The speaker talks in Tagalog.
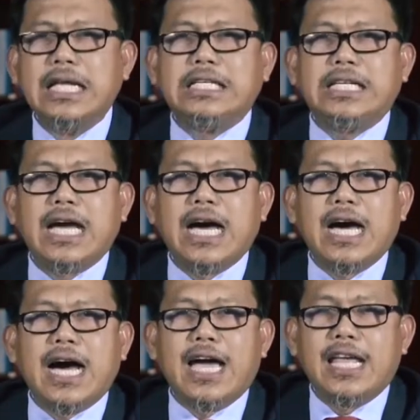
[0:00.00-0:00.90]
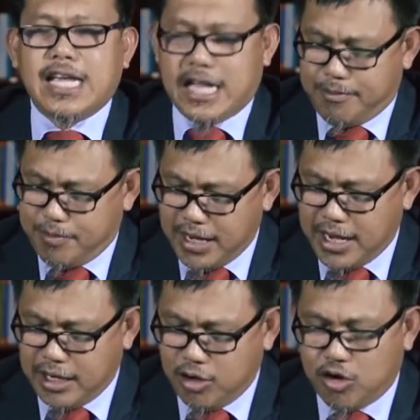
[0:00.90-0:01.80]
siya ay
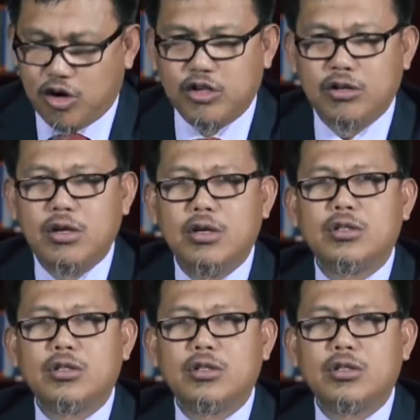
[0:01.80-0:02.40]
kabilang doon.